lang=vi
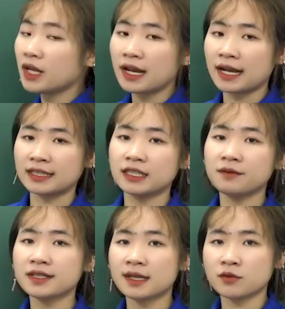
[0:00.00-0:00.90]
biết là cái
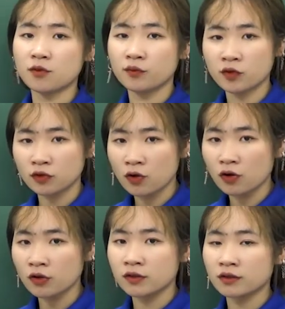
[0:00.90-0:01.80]
TV Samsung tốt tốt
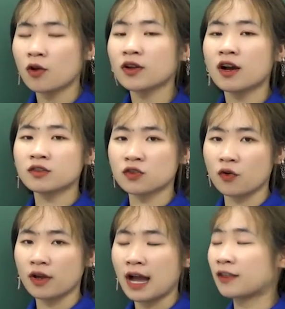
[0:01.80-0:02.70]
hơn tốt hơn
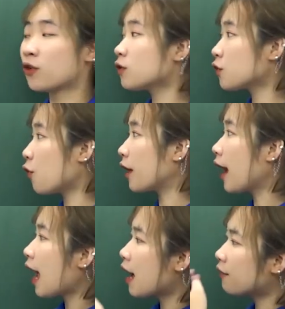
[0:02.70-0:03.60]
rồi à tốt rồi
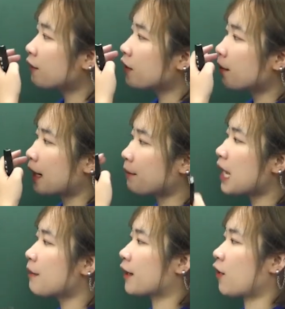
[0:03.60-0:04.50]
và việc bạn B
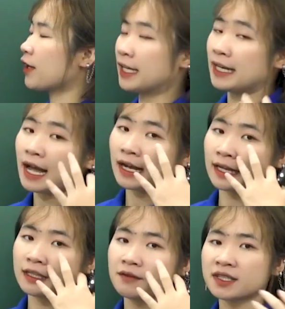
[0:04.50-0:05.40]
bạn nói ý là cái
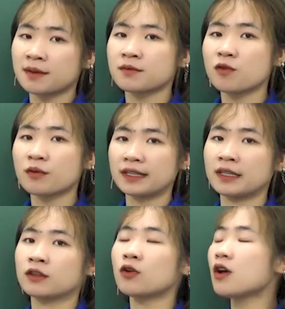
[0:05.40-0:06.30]
TV Samsung này
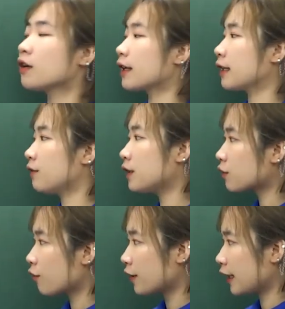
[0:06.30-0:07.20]
thì tốt hơn cái TV
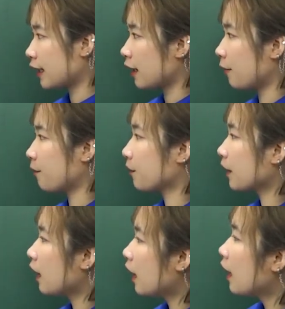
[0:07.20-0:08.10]
Sony kia
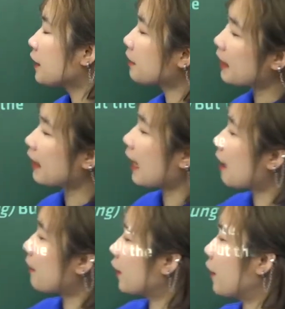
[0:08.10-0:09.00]
nhưng bạn
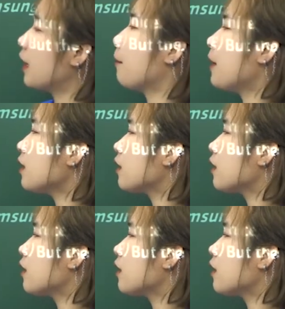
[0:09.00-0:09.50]
A bạn nói là but